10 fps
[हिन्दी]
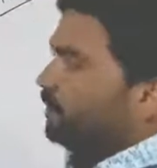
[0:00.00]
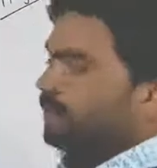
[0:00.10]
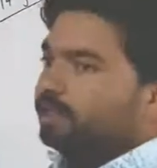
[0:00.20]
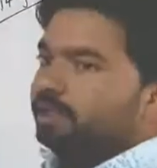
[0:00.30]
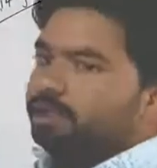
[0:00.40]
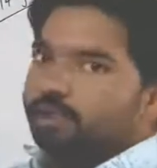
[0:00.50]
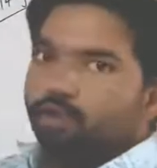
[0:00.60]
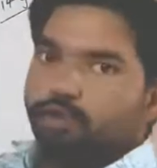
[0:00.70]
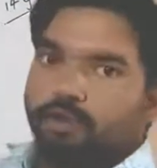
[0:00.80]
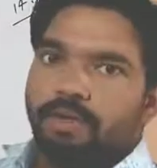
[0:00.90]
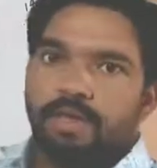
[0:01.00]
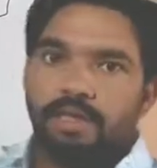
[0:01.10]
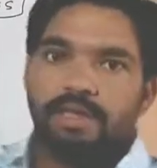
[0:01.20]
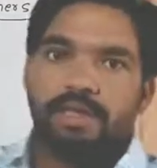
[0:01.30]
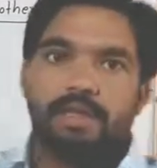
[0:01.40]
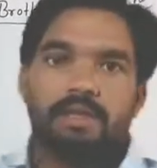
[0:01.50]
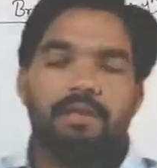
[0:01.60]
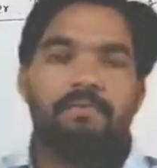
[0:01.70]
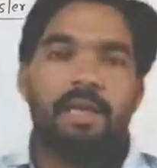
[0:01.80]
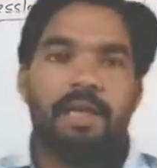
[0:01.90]
पिताजी इनसे जूता बनाना जा,
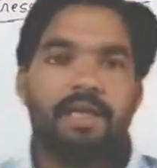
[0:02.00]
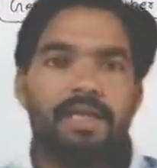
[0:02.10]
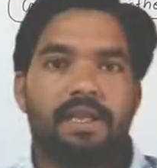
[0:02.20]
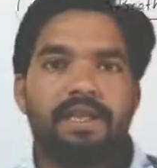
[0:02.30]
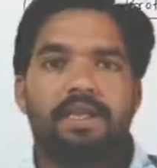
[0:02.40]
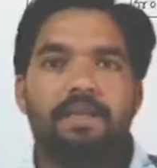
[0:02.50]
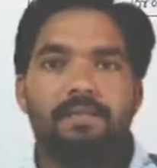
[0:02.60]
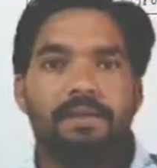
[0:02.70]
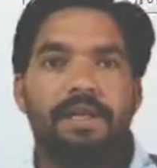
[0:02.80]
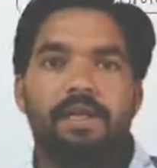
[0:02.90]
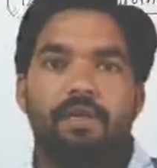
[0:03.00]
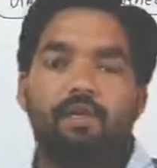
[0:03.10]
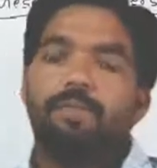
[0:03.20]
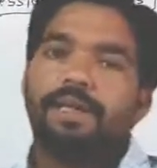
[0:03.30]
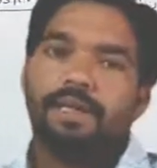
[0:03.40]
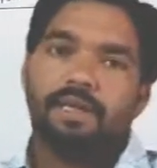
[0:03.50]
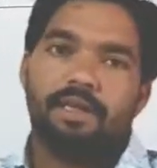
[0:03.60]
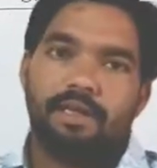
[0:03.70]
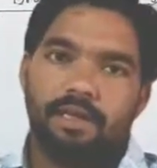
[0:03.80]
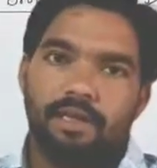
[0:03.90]
बनाने जाते थे तब से ही इनको
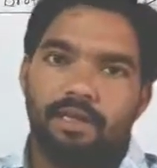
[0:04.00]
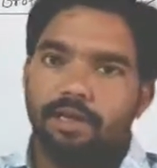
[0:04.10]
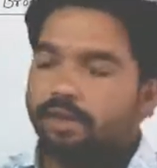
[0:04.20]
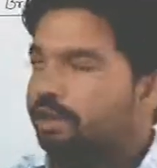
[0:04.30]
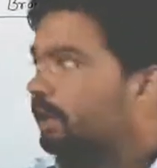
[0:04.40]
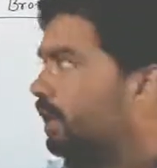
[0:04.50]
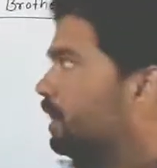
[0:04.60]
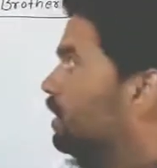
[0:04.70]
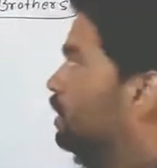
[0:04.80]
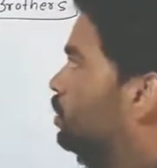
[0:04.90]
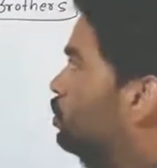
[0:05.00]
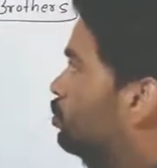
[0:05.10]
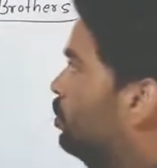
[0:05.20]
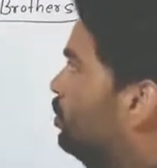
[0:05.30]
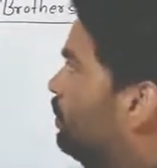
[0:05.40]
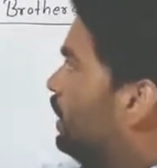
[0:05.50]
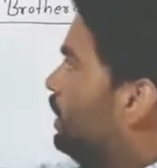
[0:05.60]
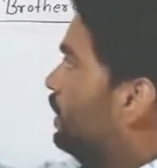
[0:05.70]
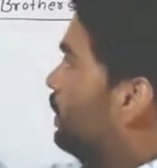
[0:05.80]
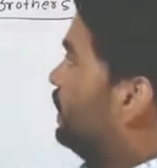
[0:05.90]
पहचानते हैं ठीक है सो
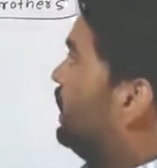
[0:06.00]
इनमें